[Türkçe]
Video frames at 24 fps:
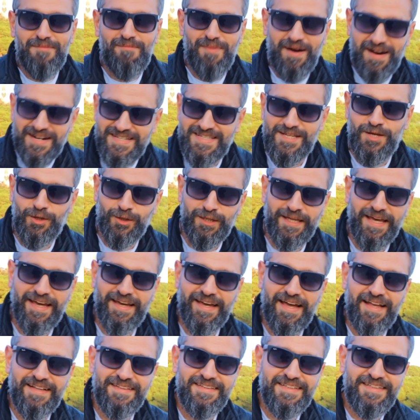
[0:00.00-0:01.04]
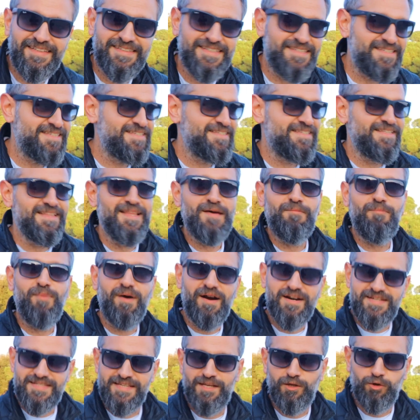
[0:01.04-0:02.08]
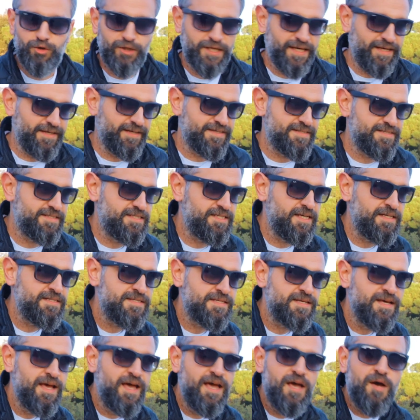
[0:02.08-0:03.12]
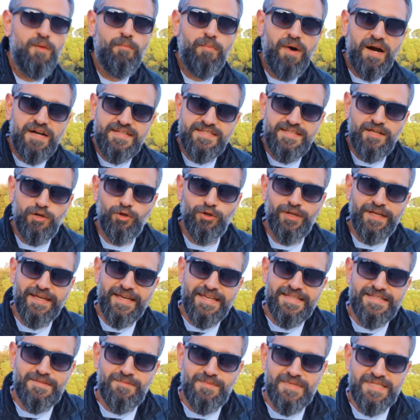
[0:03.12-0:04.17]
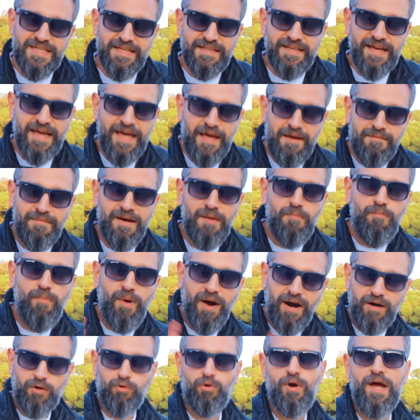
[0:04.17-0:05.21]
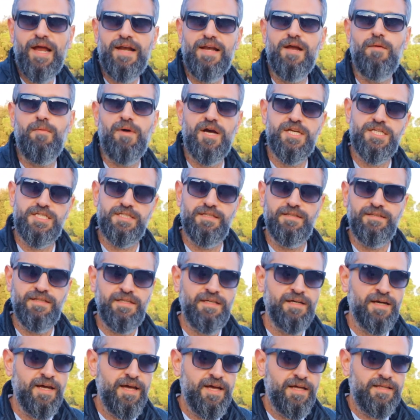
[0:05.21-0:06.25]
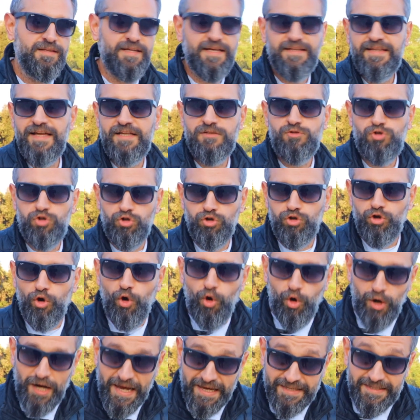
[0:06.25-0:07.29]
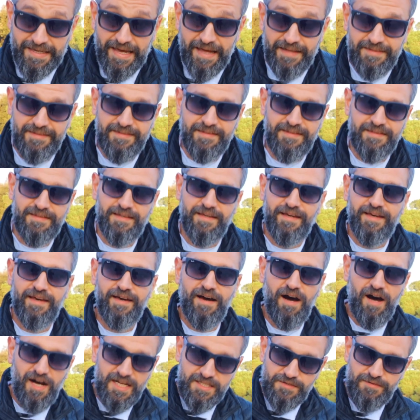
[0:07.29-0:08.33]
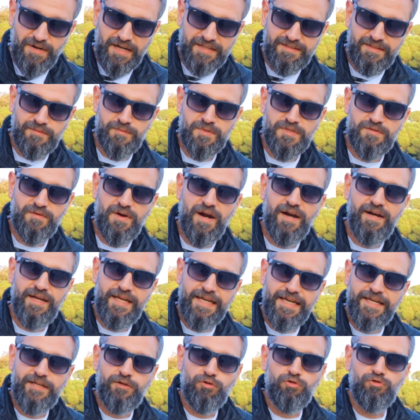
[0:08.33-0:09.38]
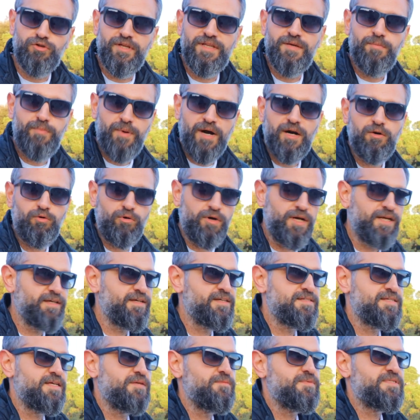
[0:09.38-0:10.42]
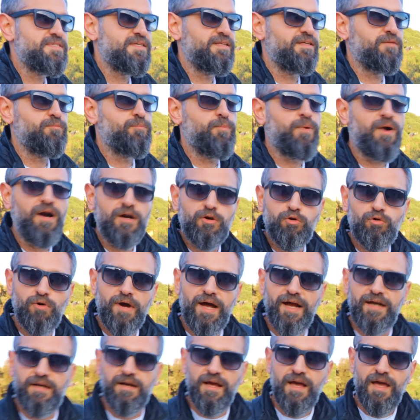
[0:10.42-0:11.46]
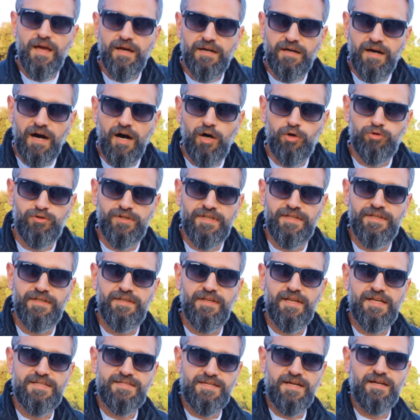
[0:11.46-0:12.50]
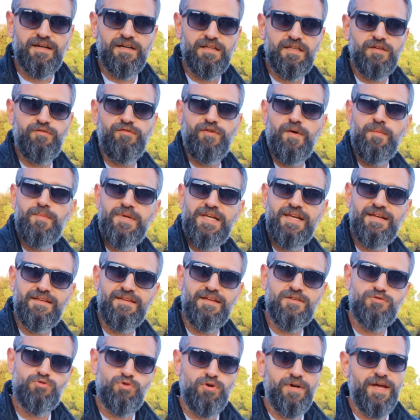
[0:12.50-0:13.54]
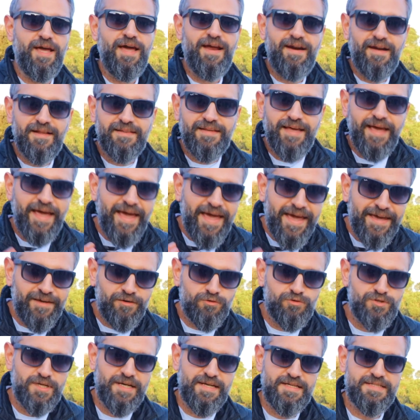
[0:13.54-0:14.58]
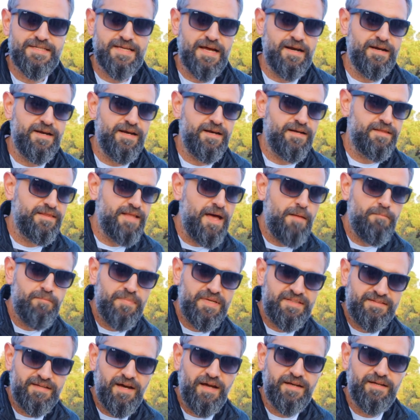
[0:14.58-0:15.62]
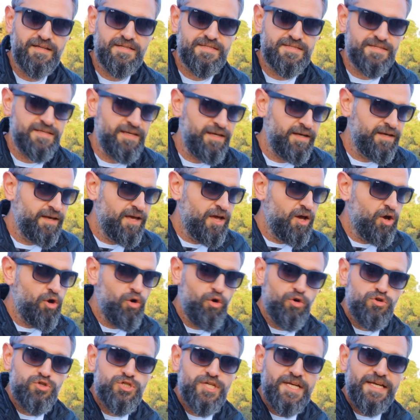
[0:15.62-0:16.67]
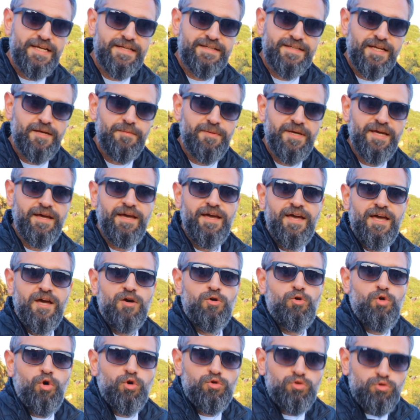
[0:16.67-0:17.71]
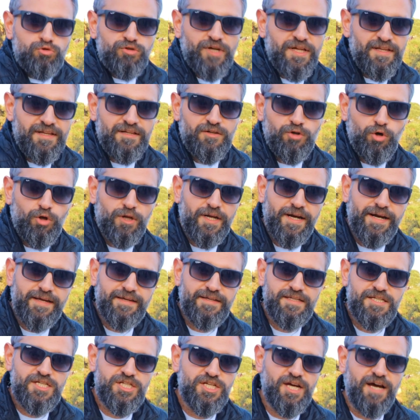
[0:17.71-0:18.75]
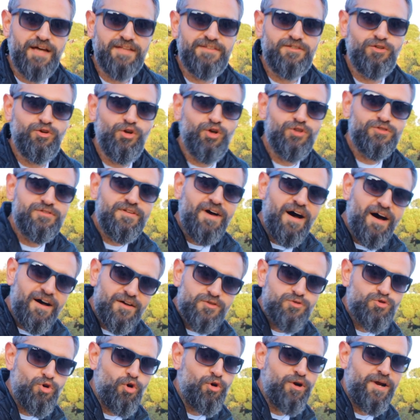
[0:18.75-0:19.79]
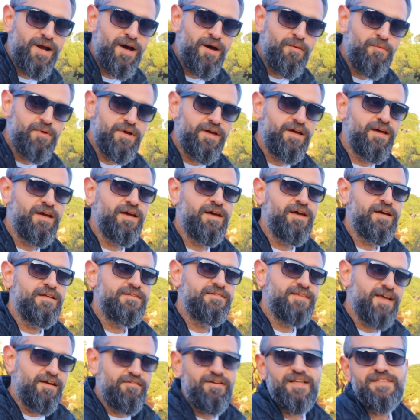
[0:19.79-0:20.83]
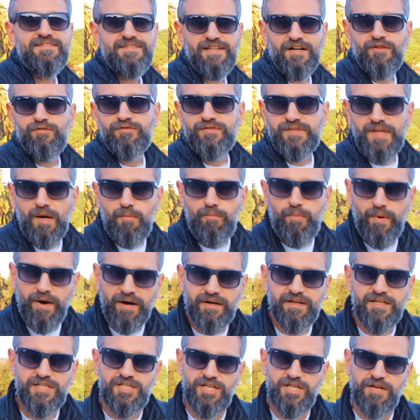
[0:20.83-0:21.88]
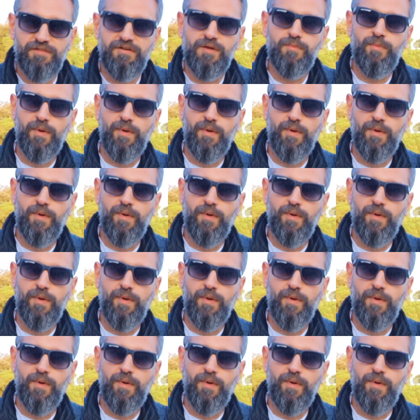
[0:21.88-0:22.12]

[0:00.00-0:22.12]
Barcelona'ya geldik. Sizinle Barcelona'yı gezeceğiz. Barcelona gezimize de hemen Park Parkwell'le başladık. Neden? Çünkü öğlen geldik. E, az vaktimiz var. İlk günde de Park Güell'i gezelim istedik. Park Güell, Gaudi'nin La Sagrada Familia'dan sonra herhalde en güzel eserlerinden bir tanesi. Öncelikle bir konut alanı olarak inşa ediliyor. Daha sonra e, devlet tarafından parka çevrilip